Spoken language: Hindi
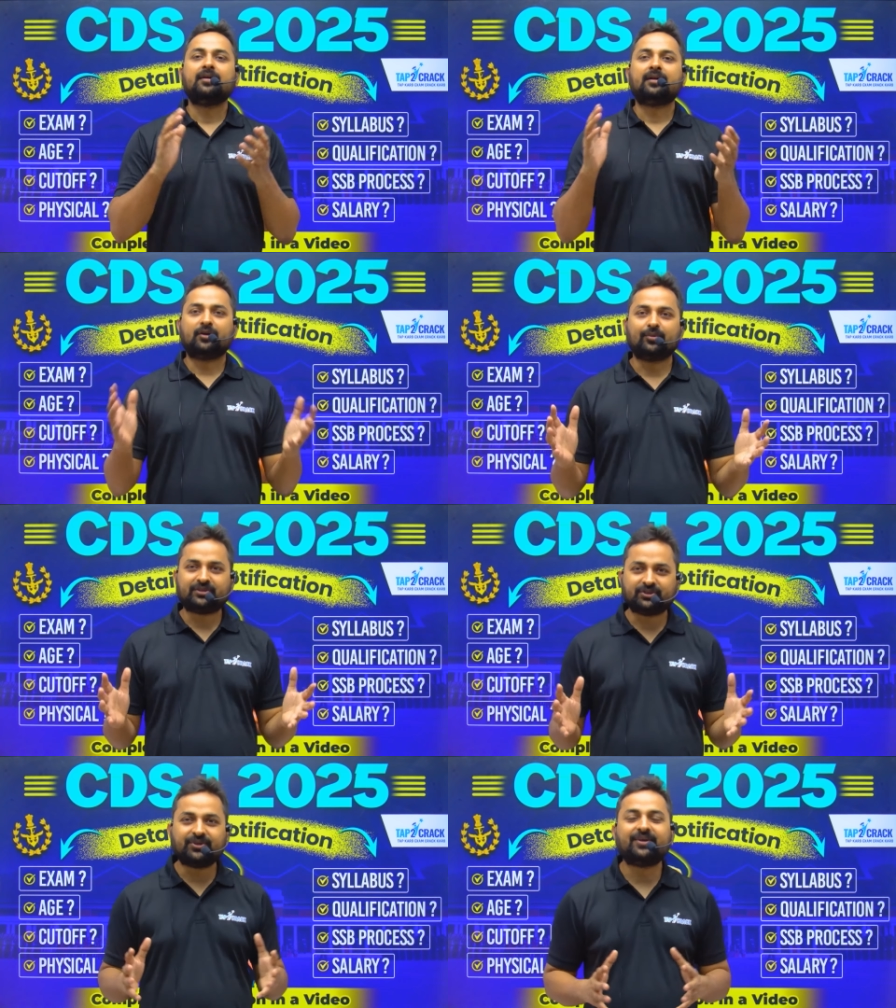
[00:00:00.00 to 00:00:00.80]
हेलो
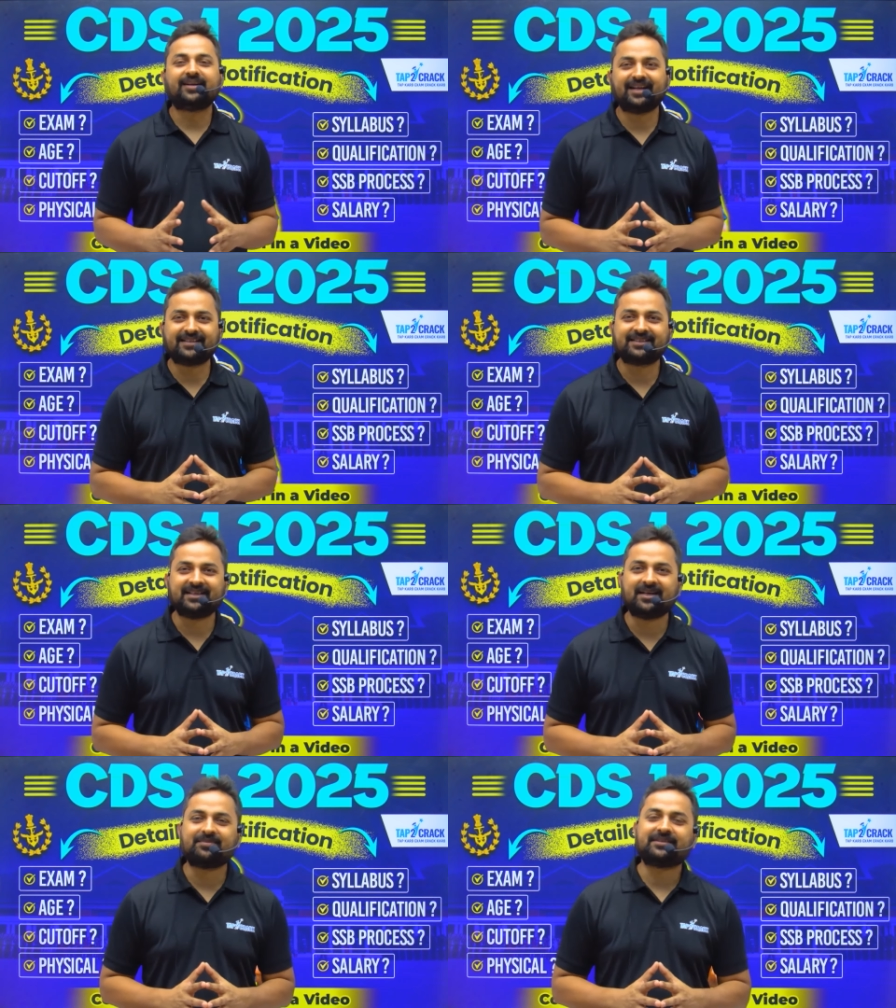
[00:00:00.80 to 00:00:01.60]
बच्चों कैसे
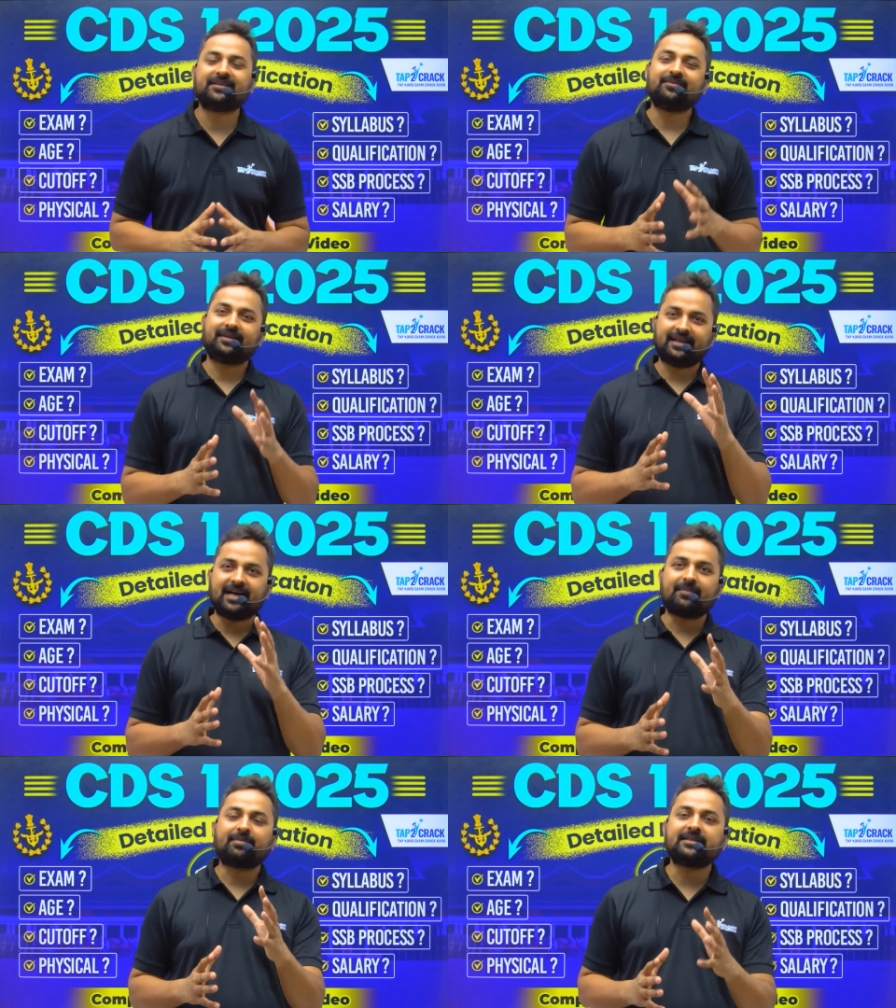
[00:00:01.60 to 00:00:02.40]
हैं आप सब क्या
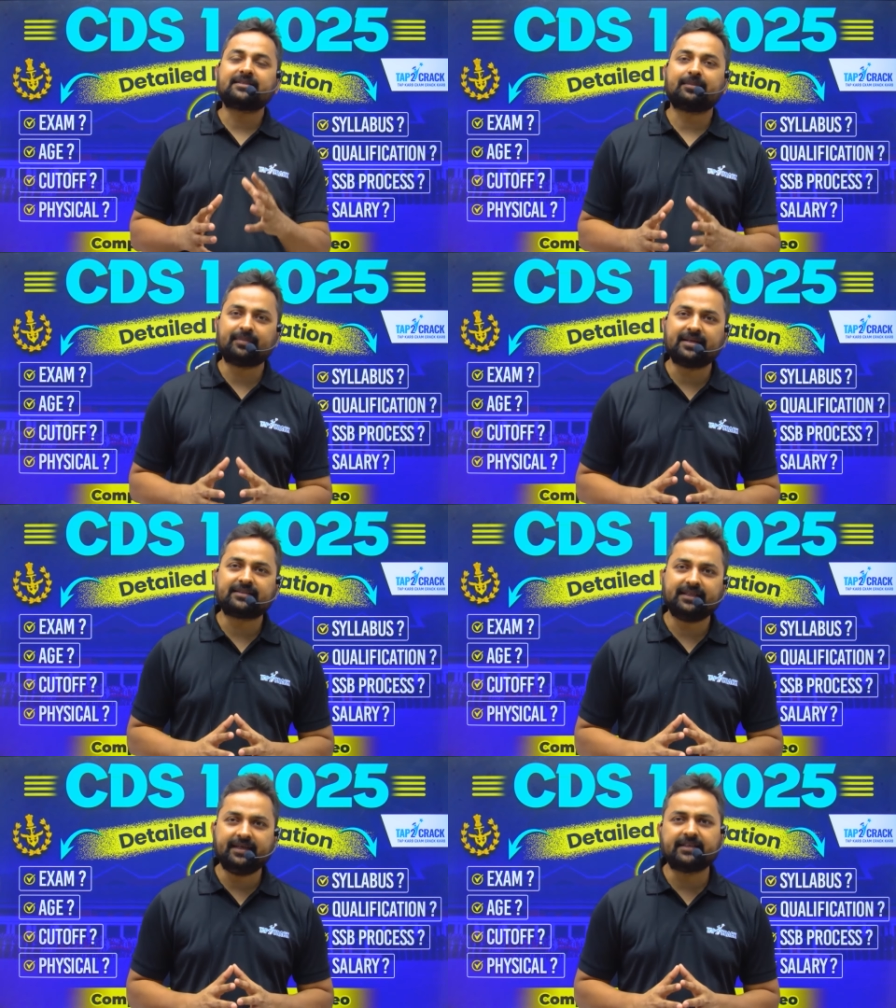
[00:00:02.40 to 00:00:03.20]
आपका सपना
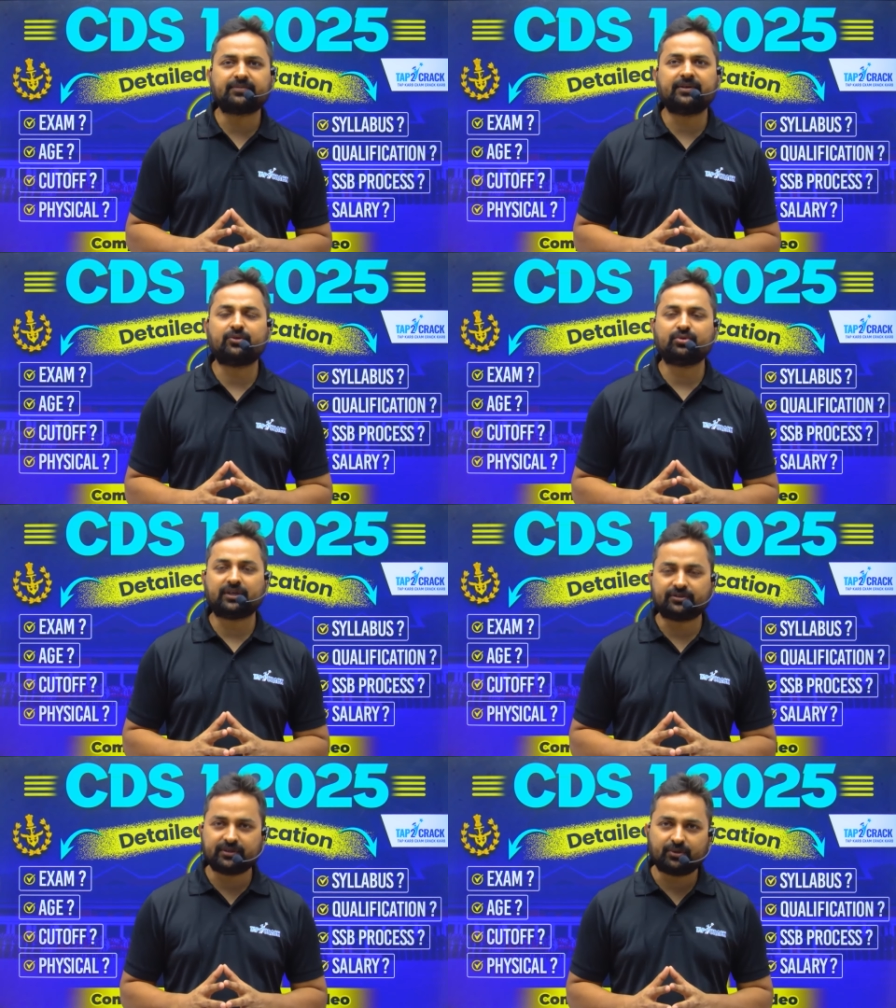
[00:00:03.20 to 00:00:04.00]
सी डी एस वन टू
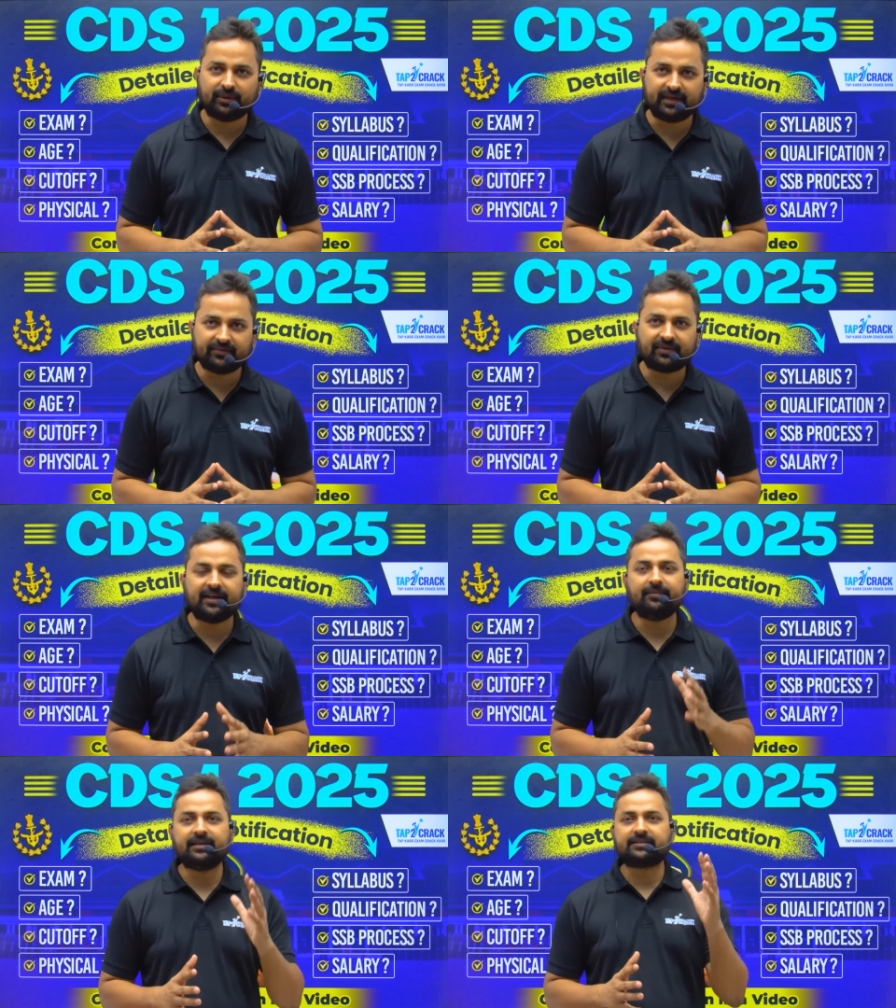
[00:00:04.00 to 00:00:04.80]

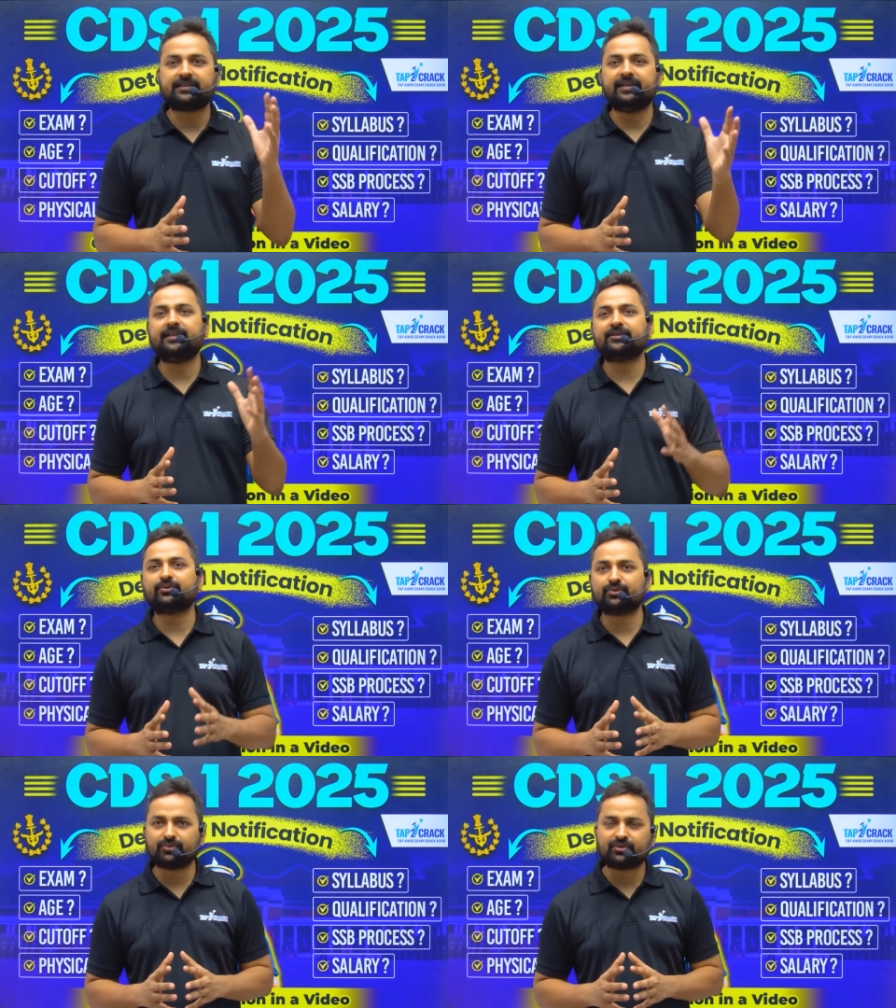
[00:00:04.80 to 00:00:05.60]
या सी डी एस
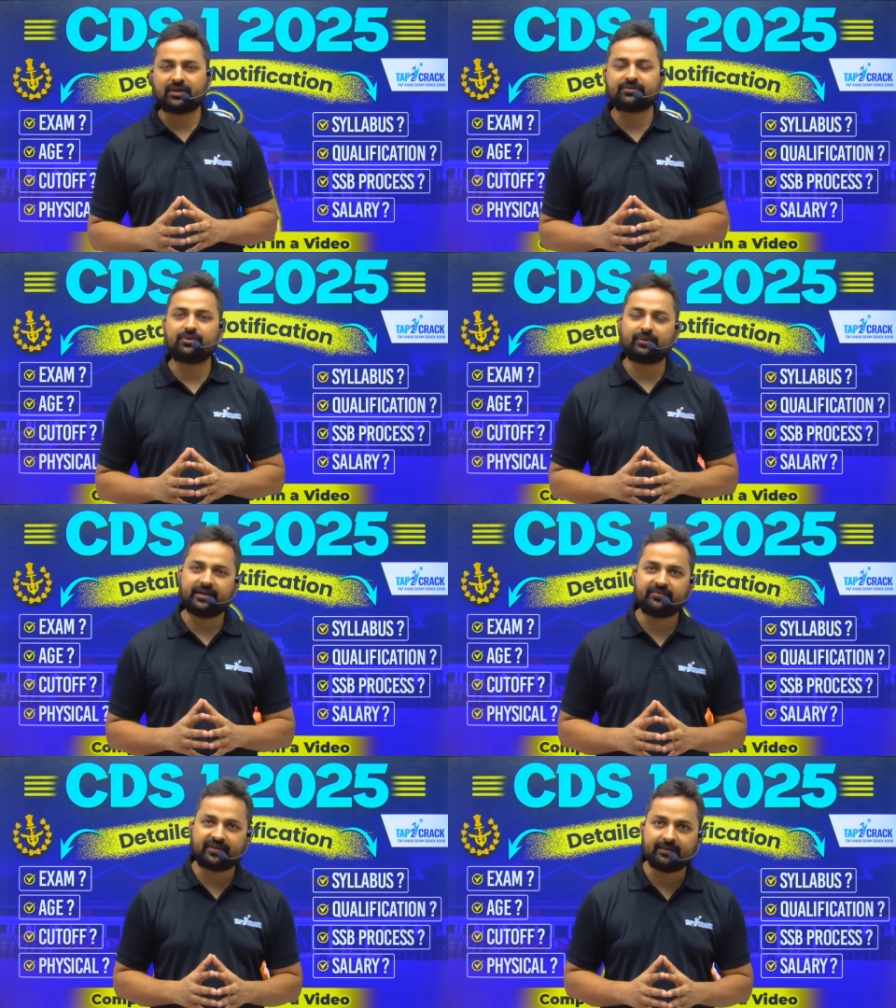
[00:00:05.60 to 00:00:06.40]
टू टू
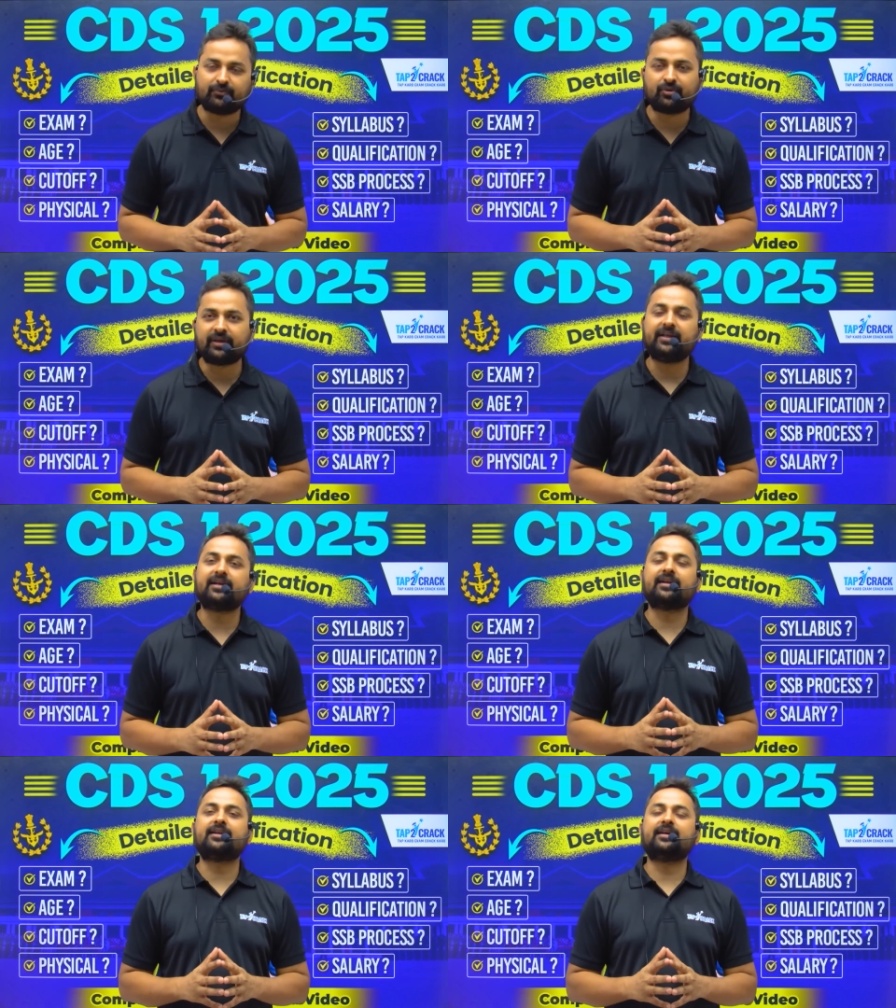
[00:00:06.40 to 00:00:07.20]
को क्लियर
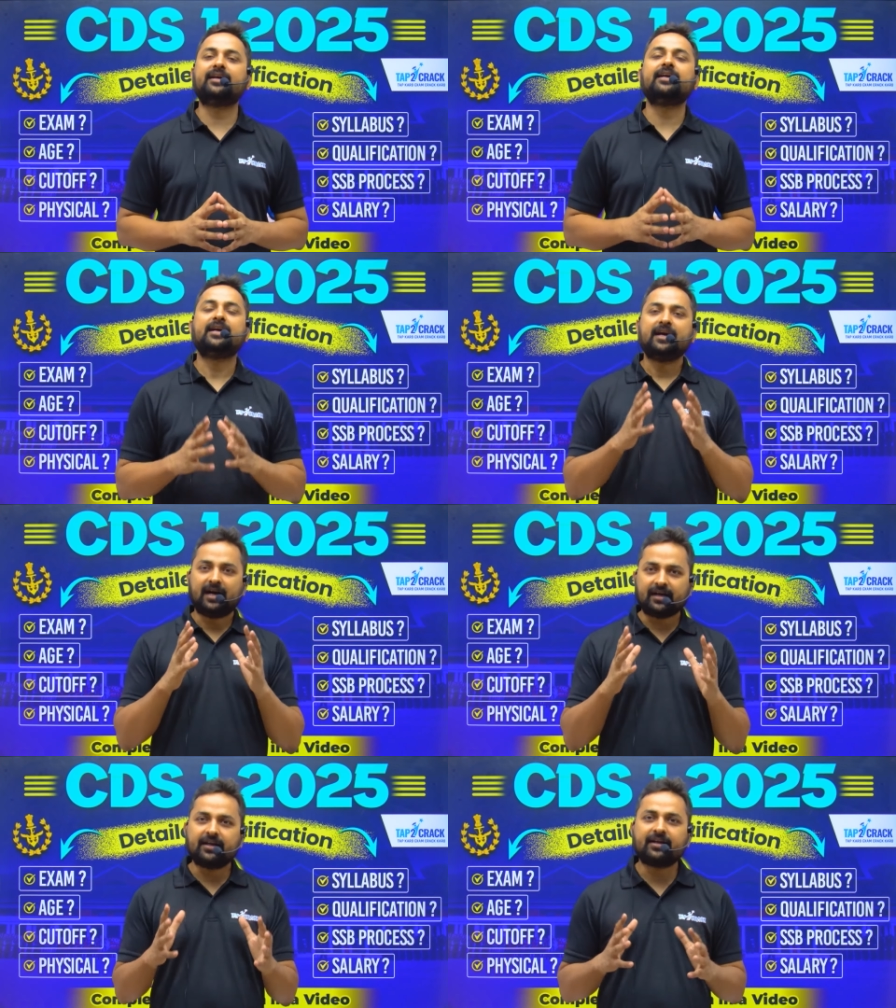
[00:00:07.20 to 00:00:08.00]
करना है
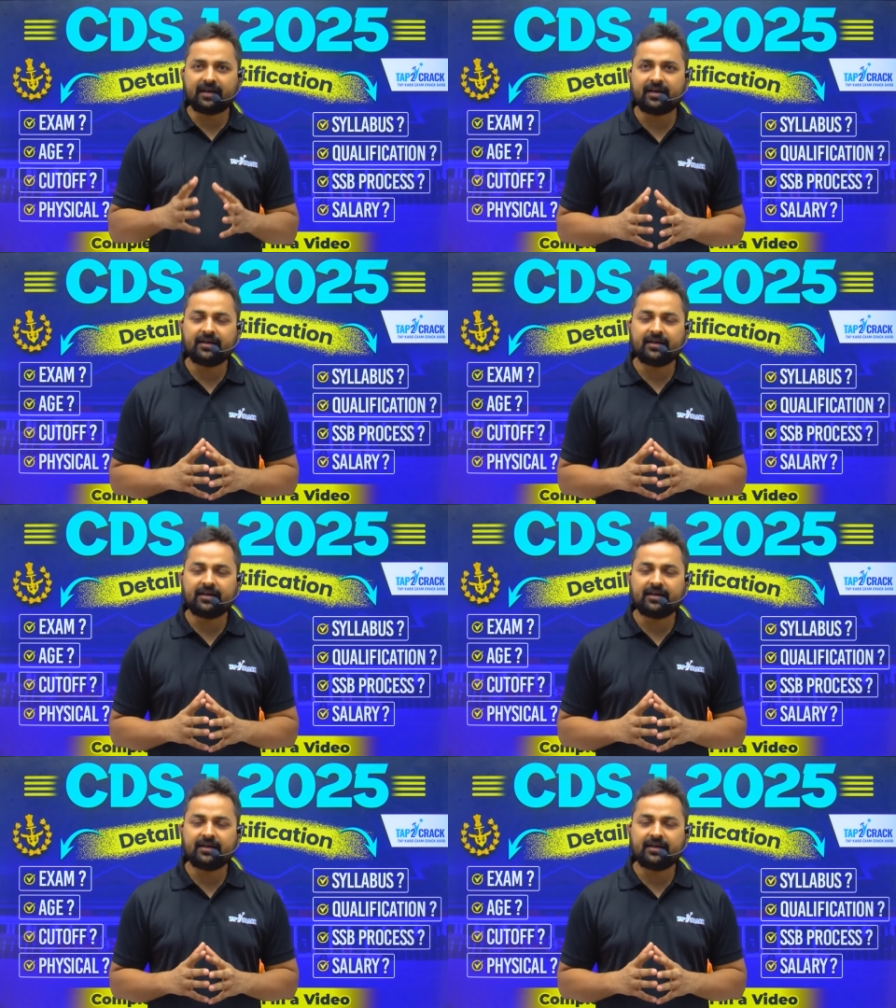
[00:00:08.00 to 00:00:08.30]
अगर हाँ